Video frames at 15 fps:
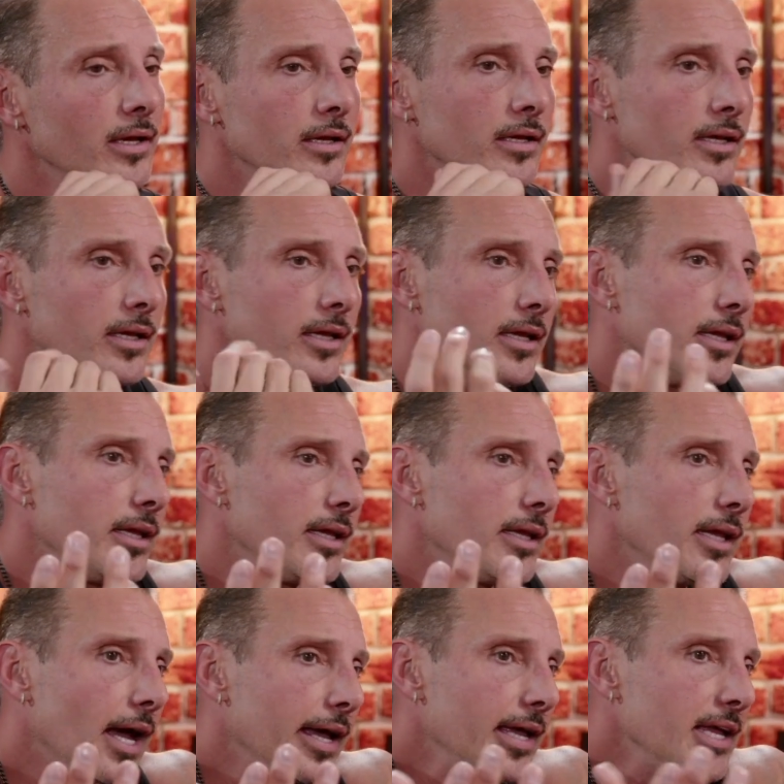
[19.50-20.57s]
E, e,
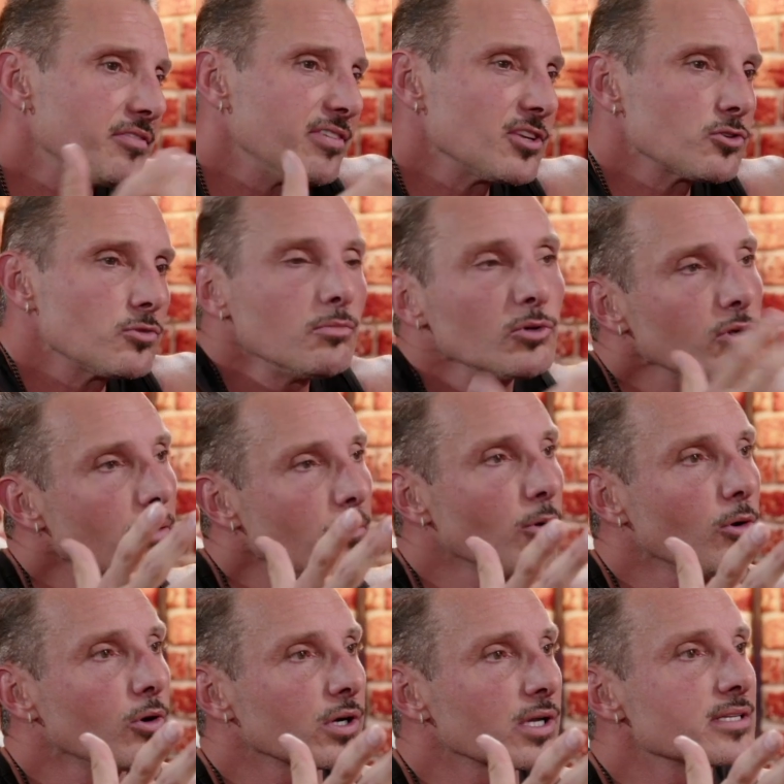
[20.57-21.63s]
e aí a gente fez com muito
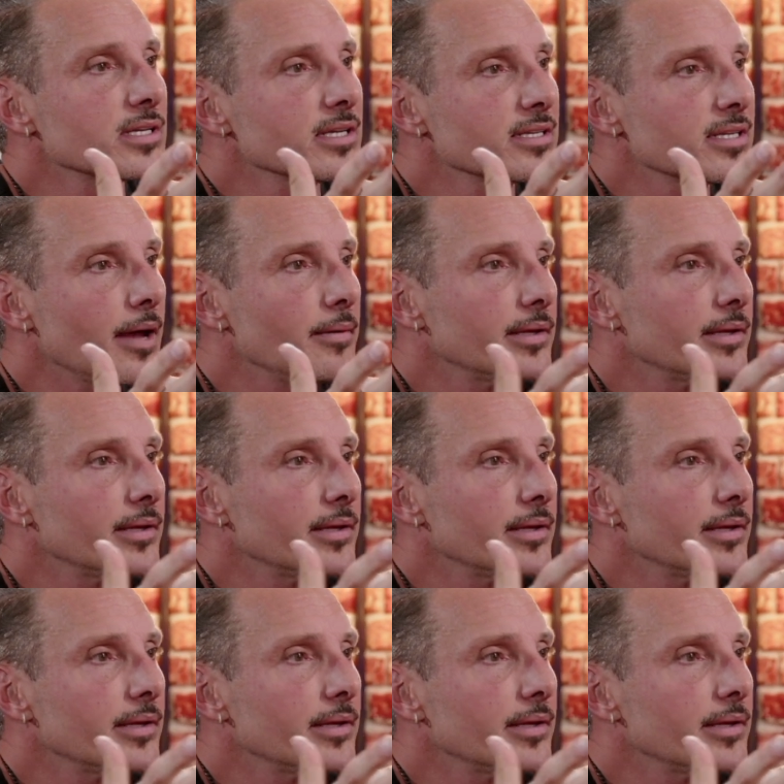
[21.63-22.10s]
amor, assim, sabe?